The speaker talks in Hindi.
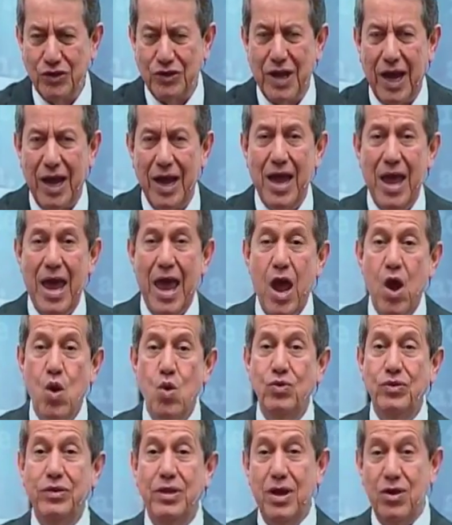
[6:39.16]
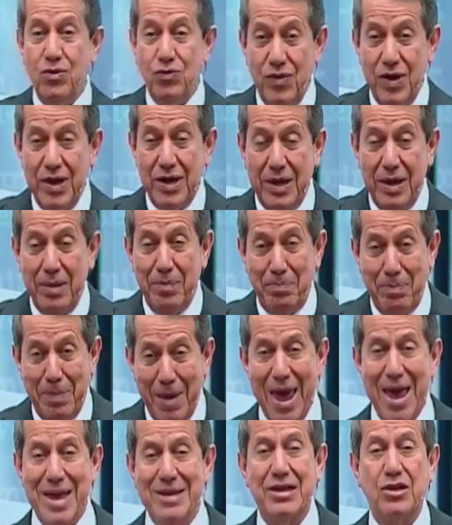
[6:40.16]
ये भार हमें सौंपा
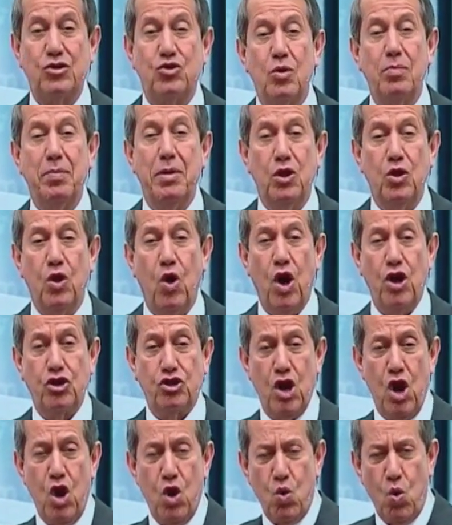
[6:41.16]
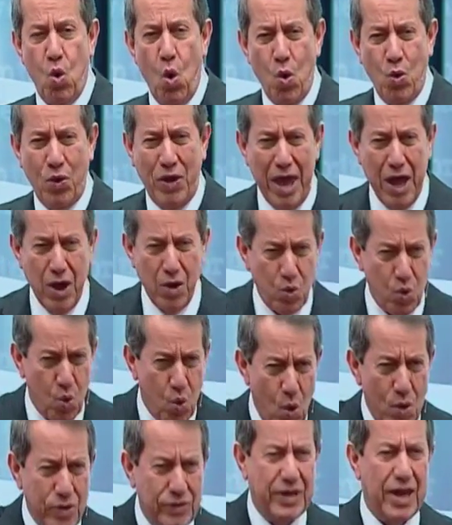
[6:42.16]
गया है जो भी शैतान कहता
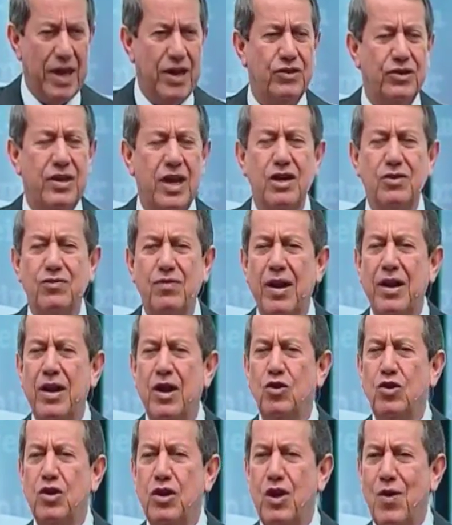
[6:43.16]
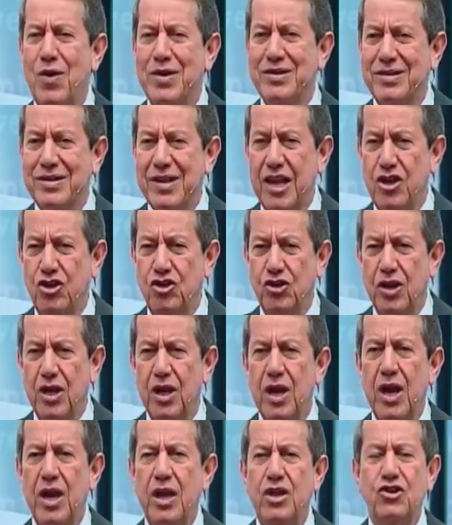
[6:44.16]
है उसे ग्रहण ना करे
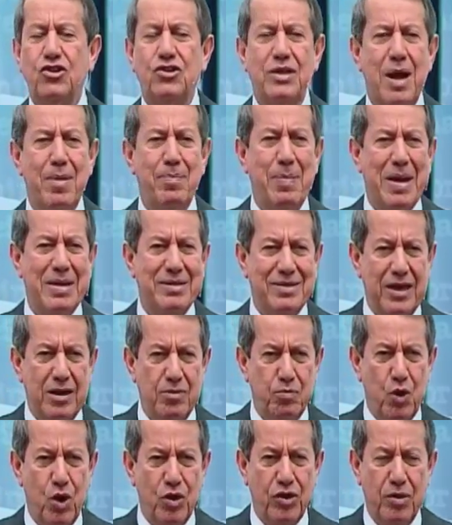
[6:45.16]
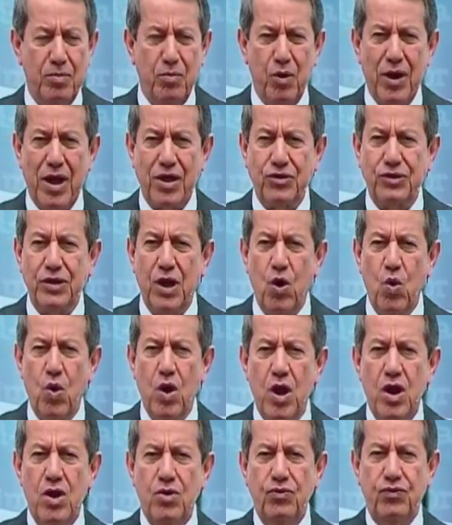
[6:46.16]
क्या आप विपत्ति से गुजर रहे हैं
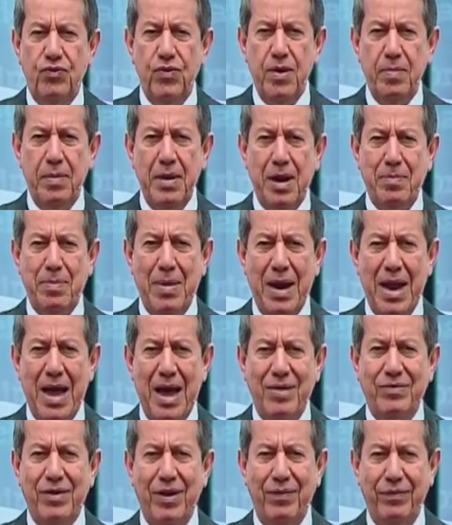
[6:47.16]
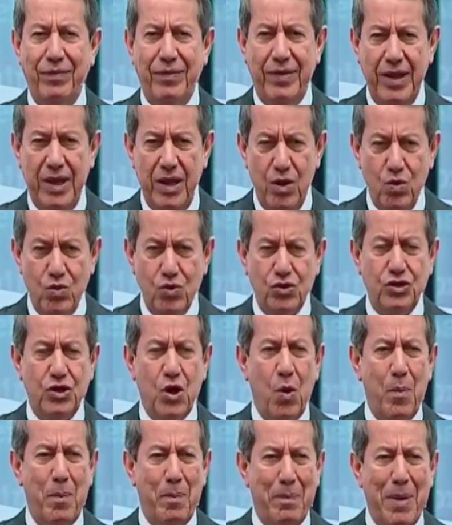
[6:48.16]
परमेश्वर के वचन को पकड़े रहे
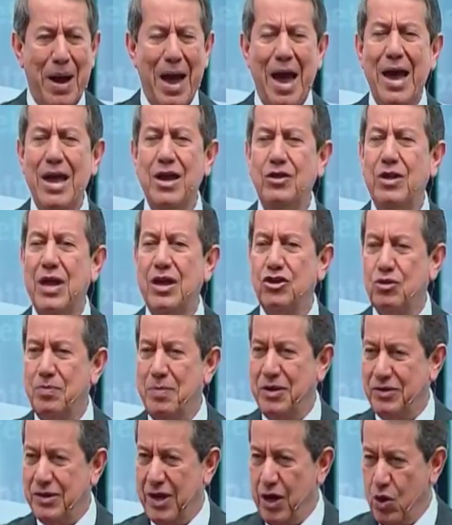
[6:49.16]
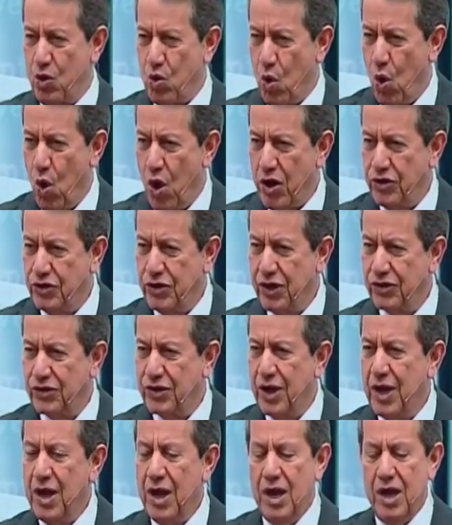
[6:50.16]
परमेश्वर सारी कृपाओं का पिता है और
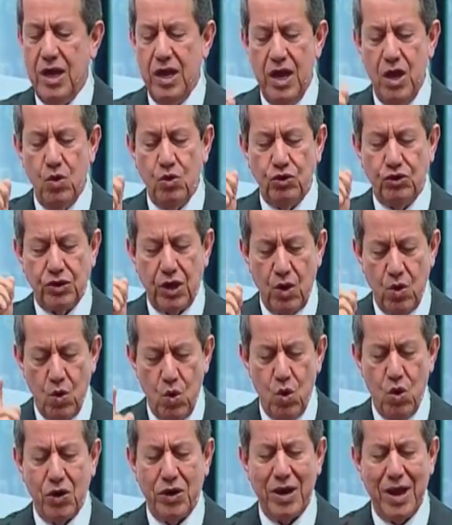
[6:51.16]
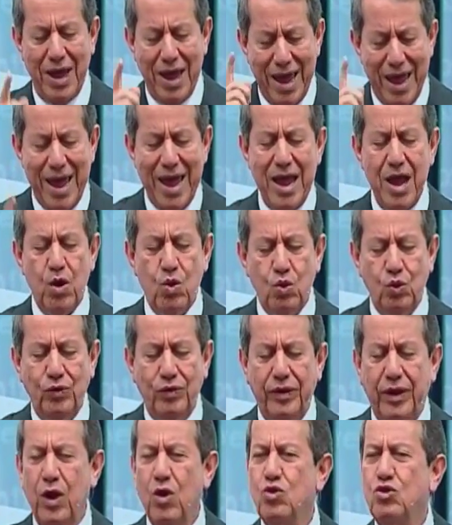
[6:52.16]
प्रभु सारे सांत्वना का परमेश्वर
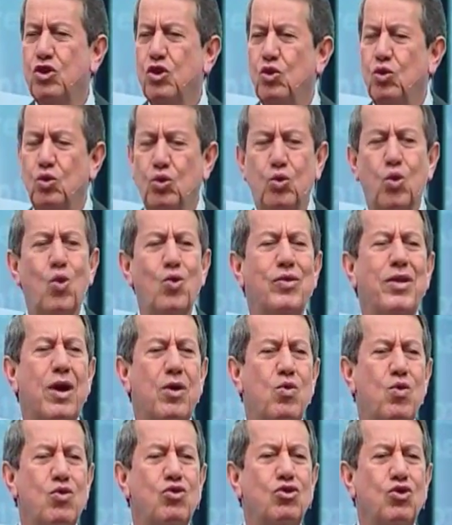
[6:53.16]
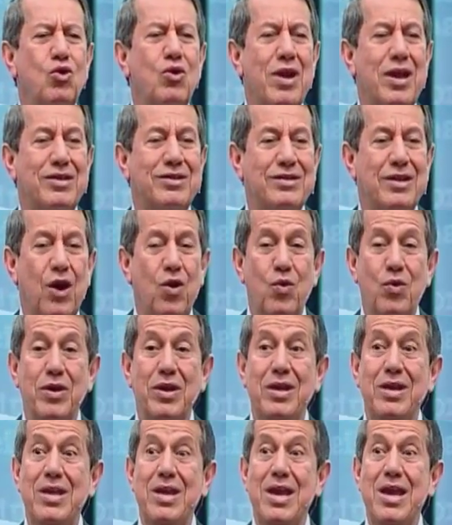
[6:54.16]
है और वो हमें सांत्वना देता है
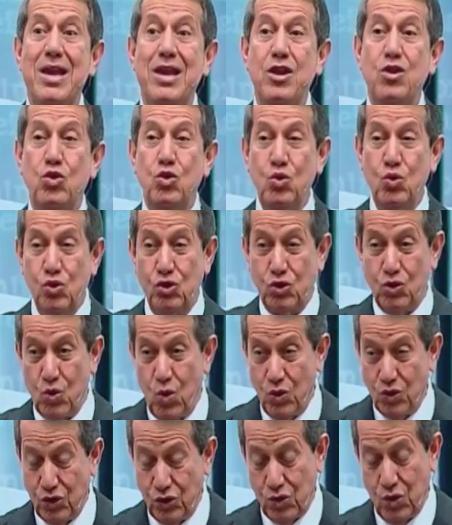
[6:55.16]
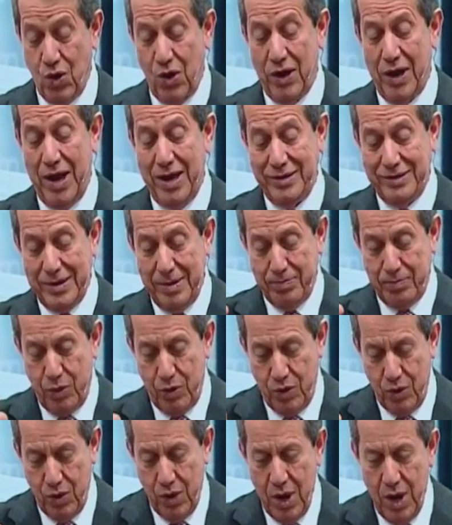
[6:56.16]
आप एक वचन के पहले व्यक्ति में
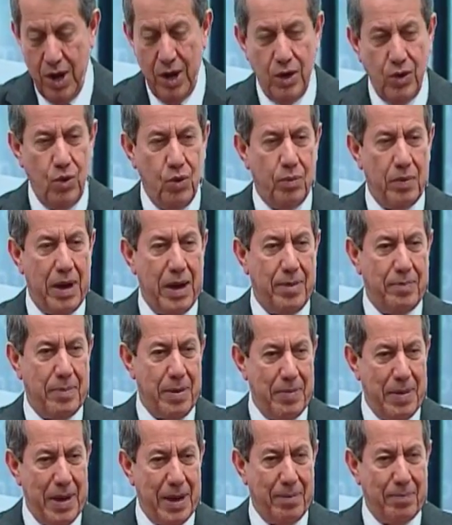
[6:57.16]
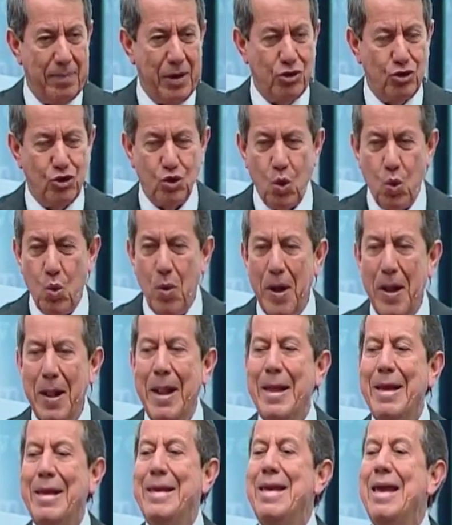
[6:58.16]
कह सकते हैं वो मुझे सारी
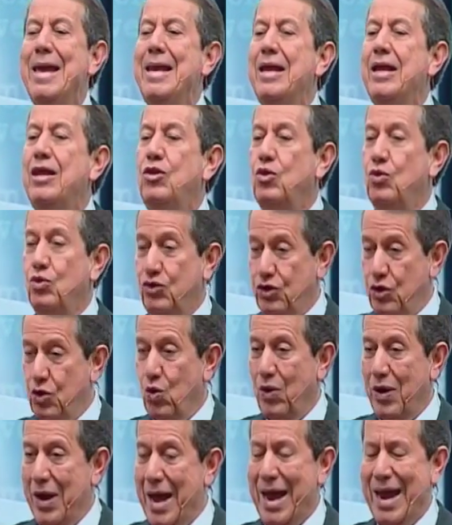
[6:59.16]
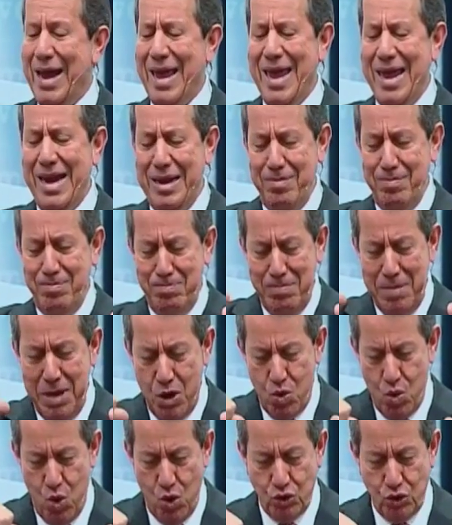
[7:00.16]
विपत्तियों में सांत्वना देता है ताकि मैं
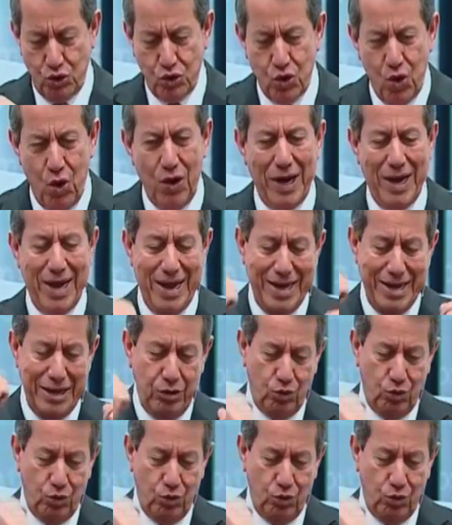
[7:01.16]
किसी दूसरे व्यक्ति को